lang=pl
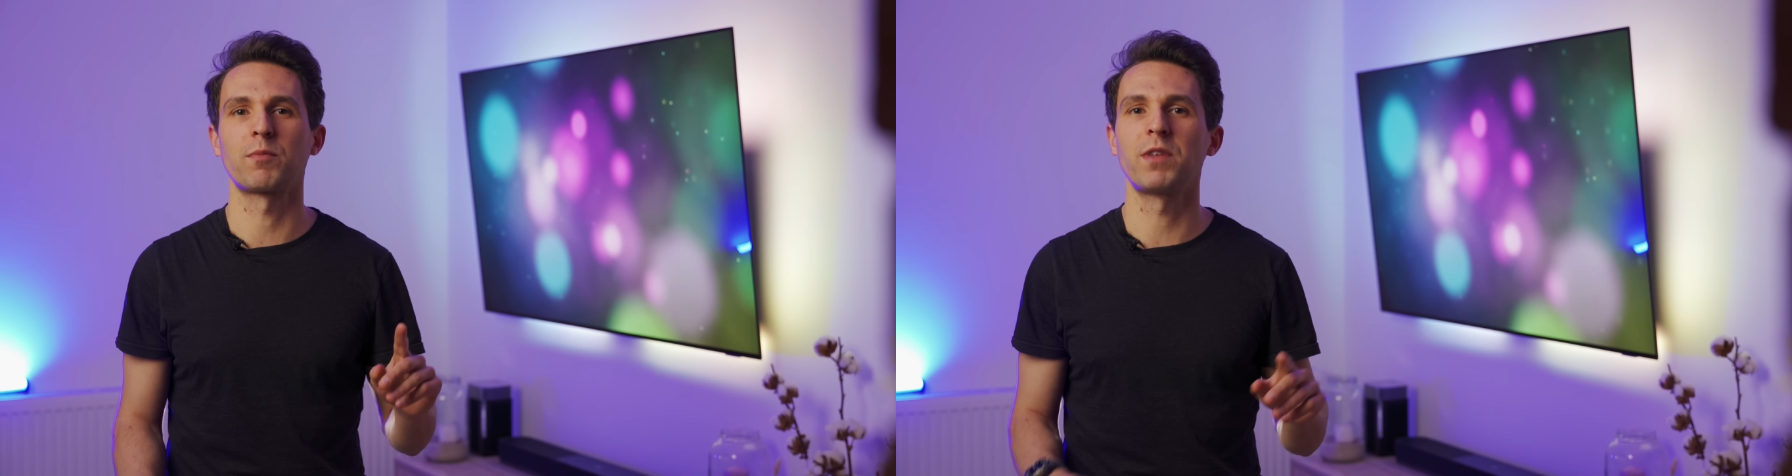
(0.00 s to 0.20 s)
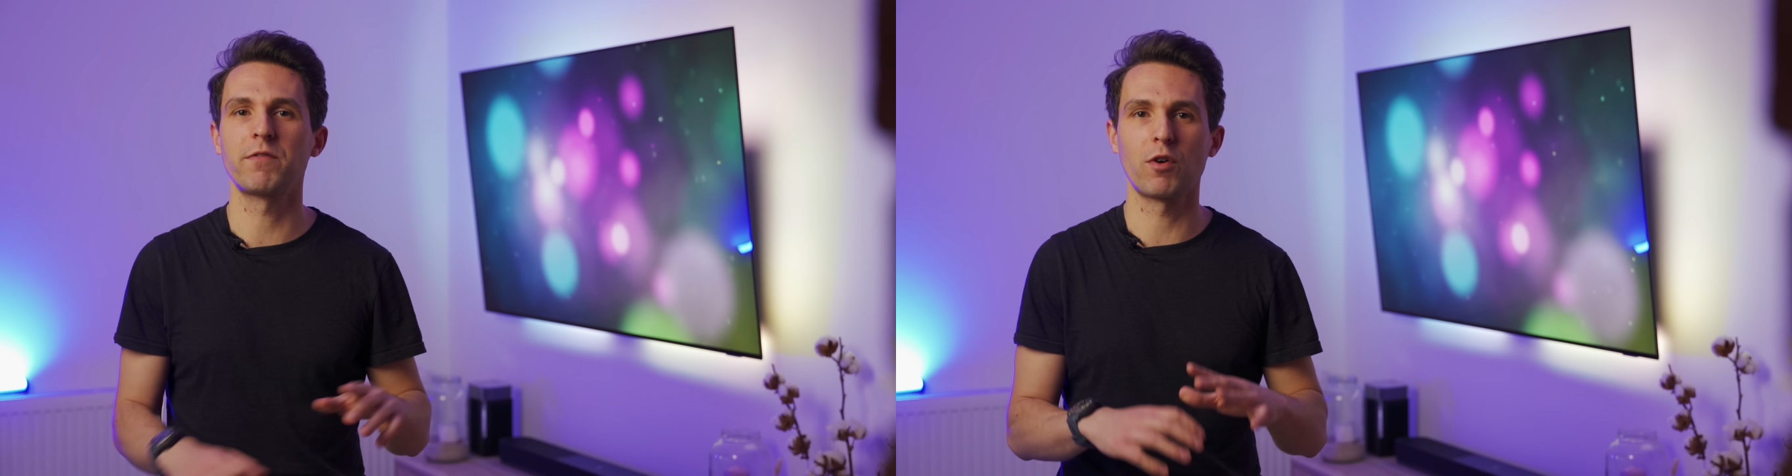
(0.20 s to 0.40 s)

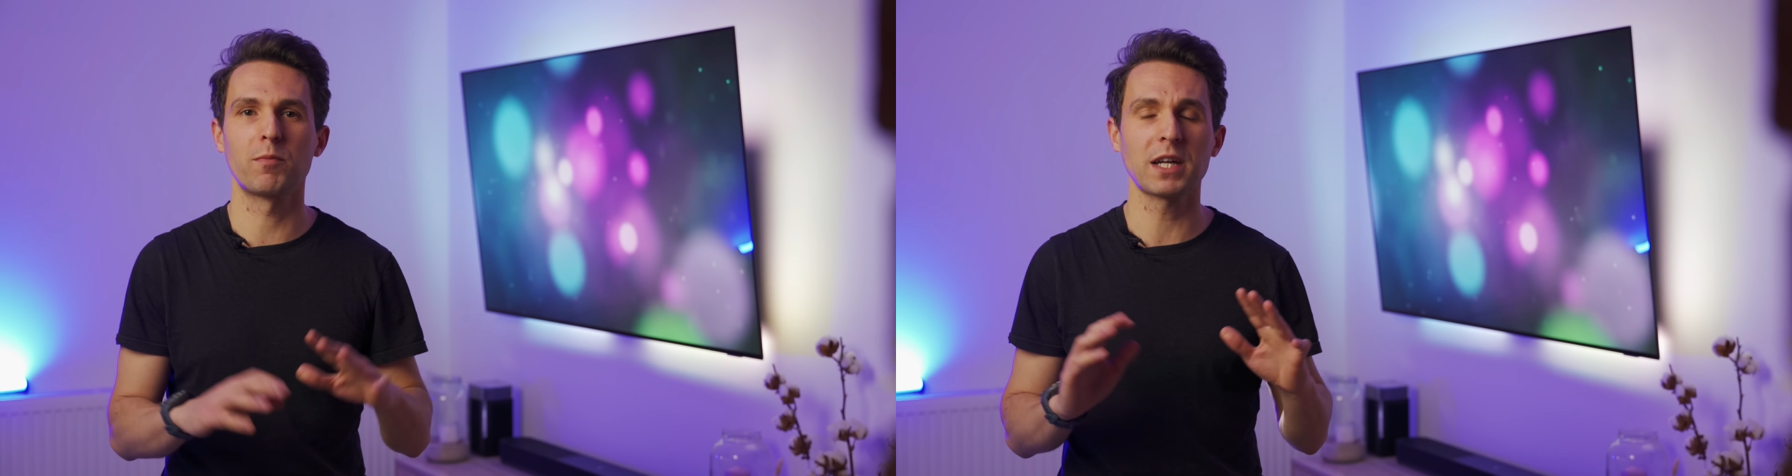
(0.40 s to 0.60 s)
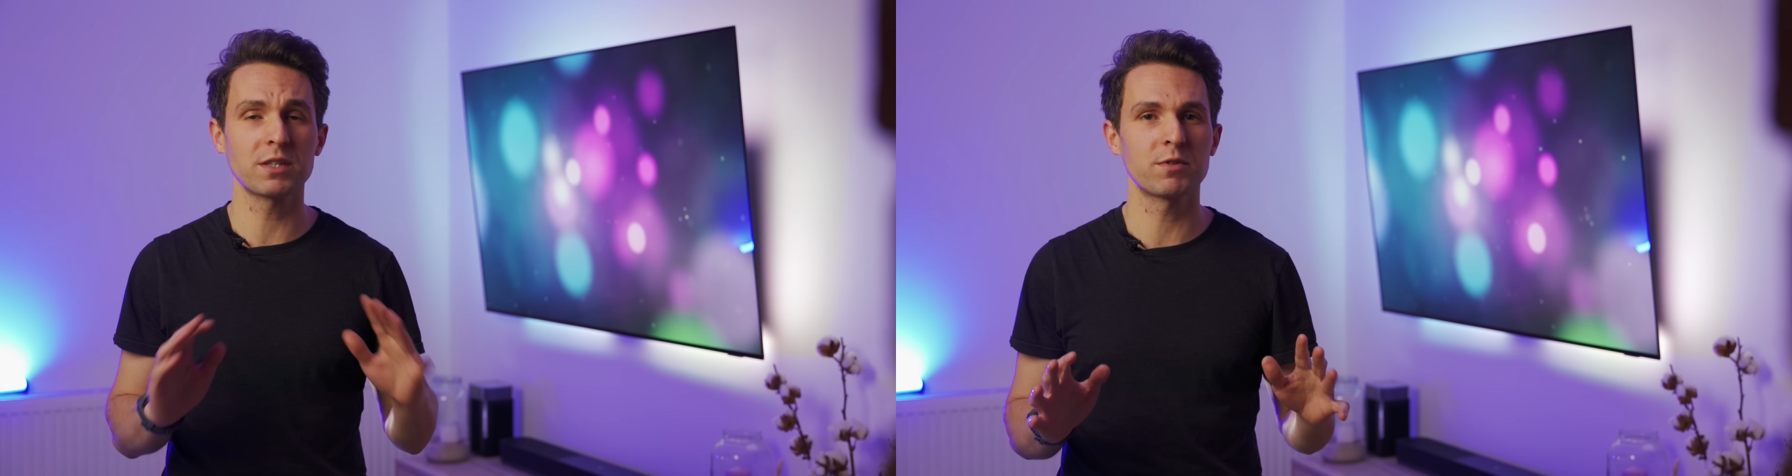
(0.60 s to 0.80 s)
nie
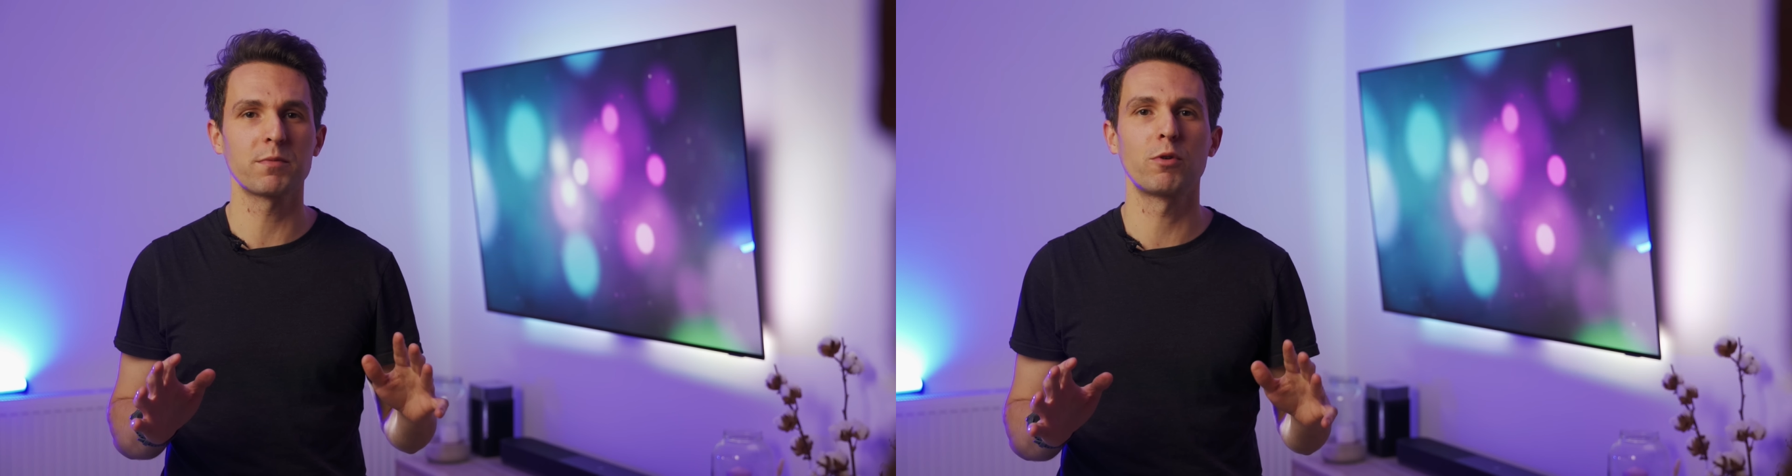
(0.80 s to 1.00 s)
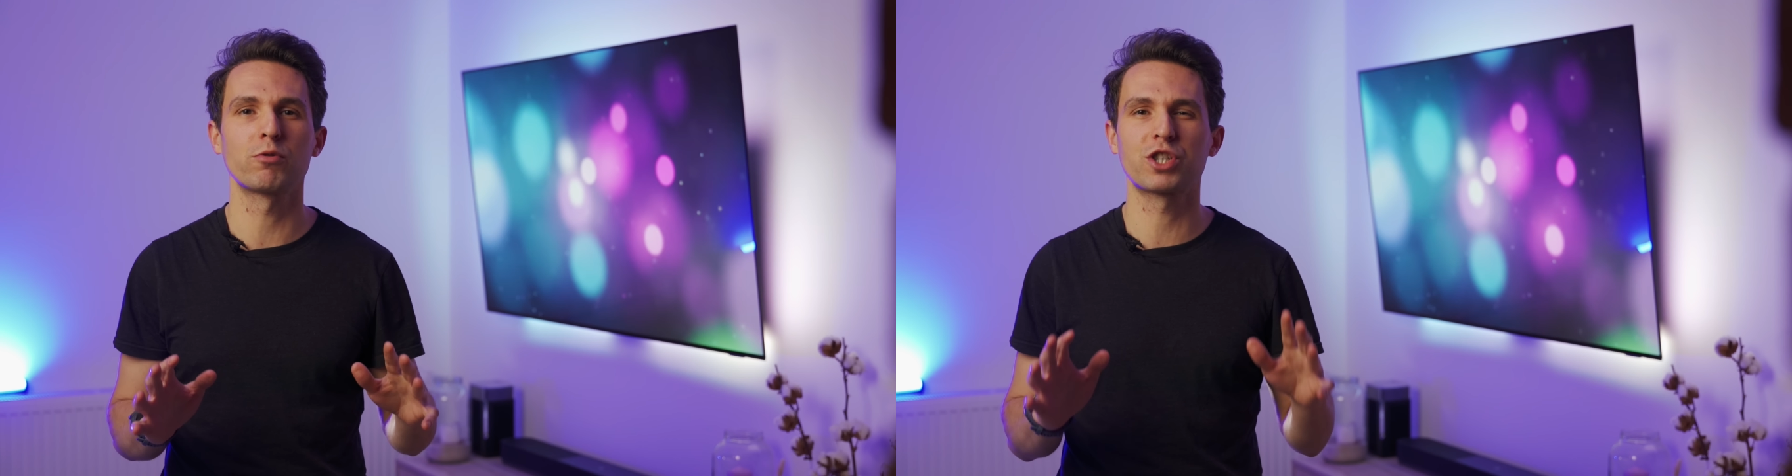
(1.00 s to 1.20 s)
wyobrażam
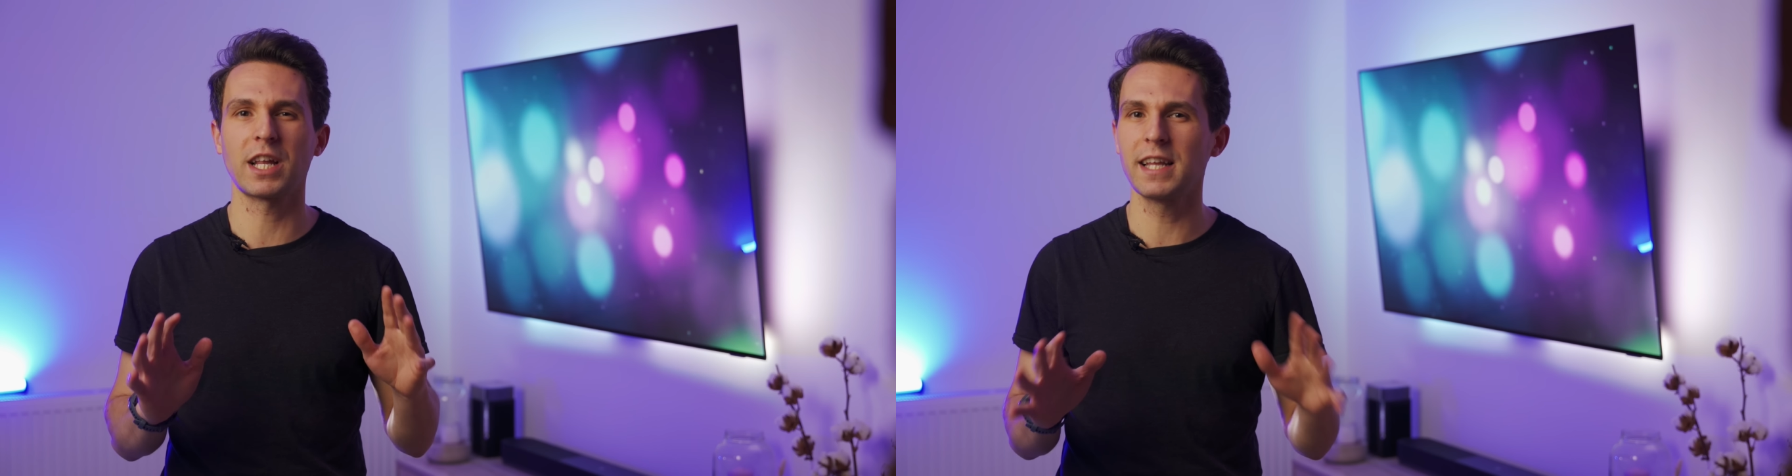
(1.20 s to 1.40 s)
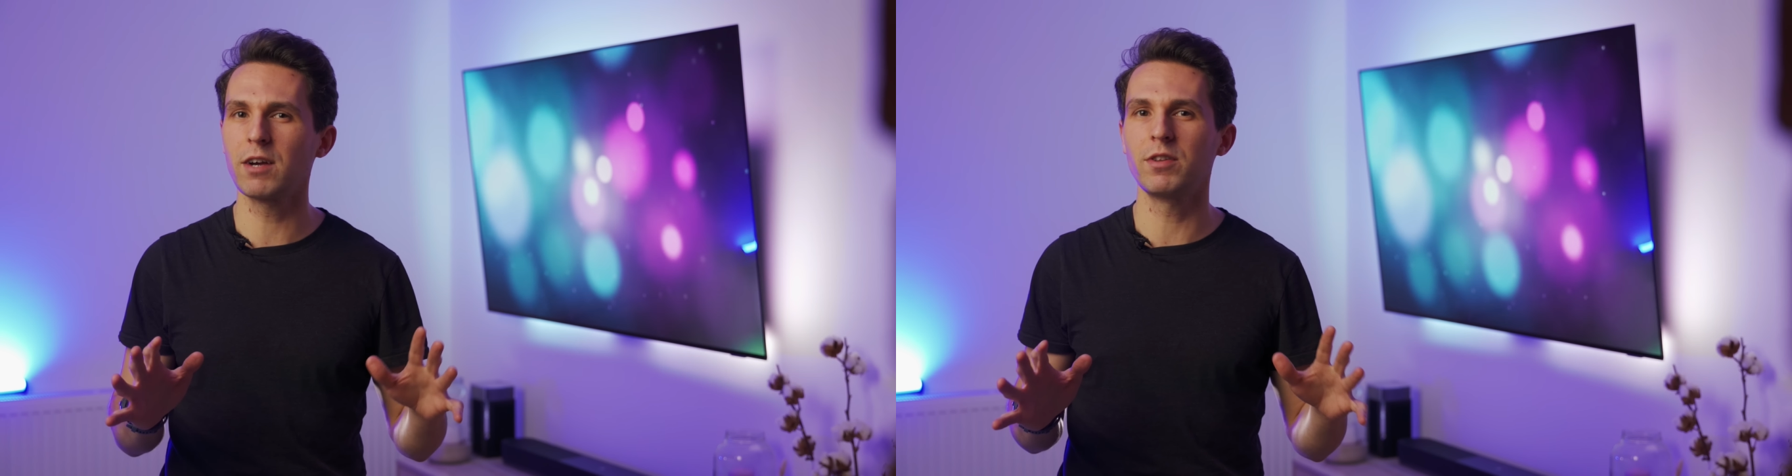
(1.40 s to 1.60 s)
sobie już
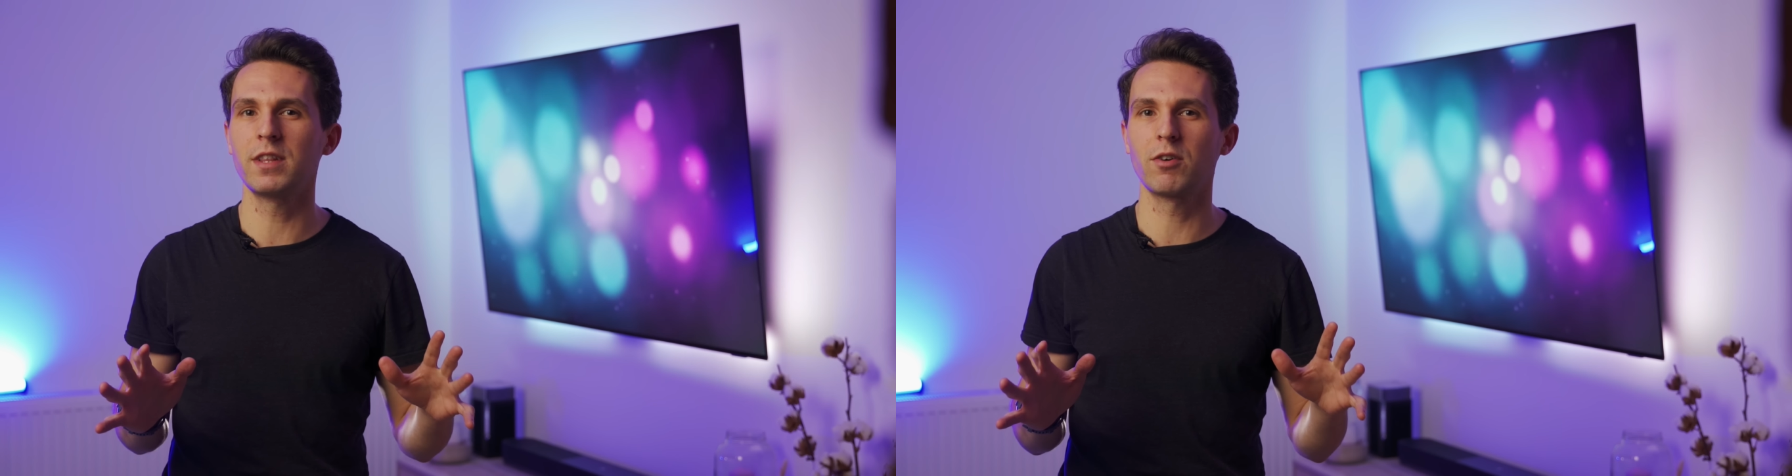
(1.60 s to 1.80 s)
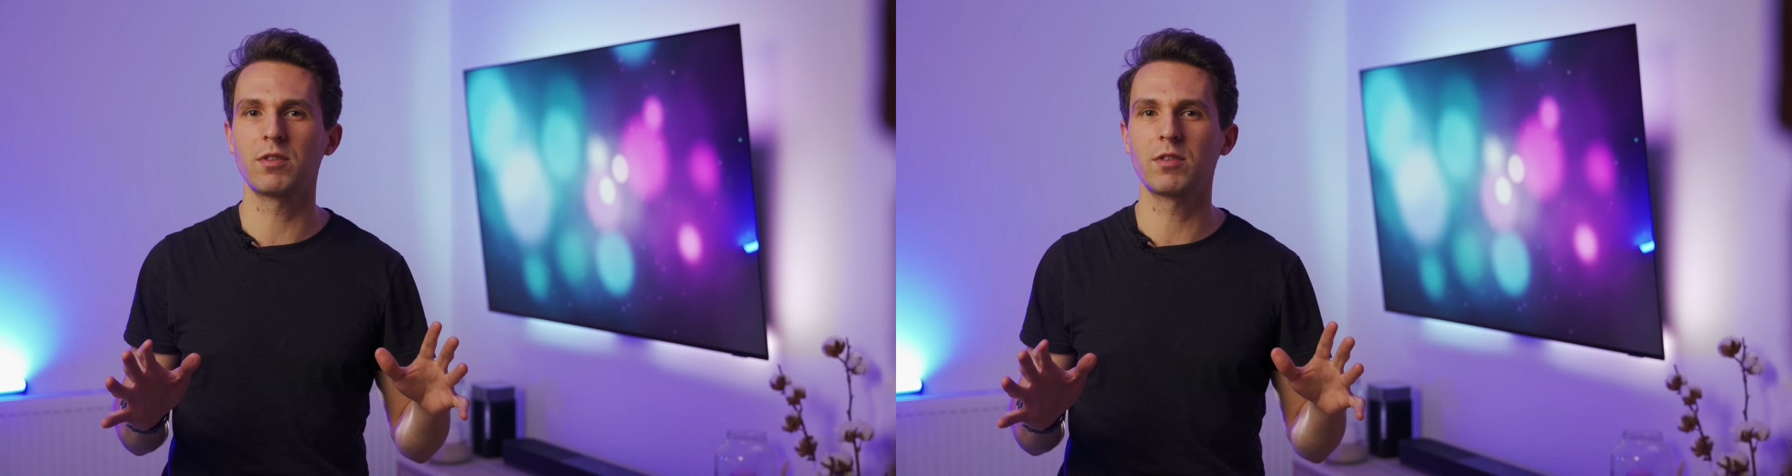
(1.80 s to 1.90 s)
żadnego innego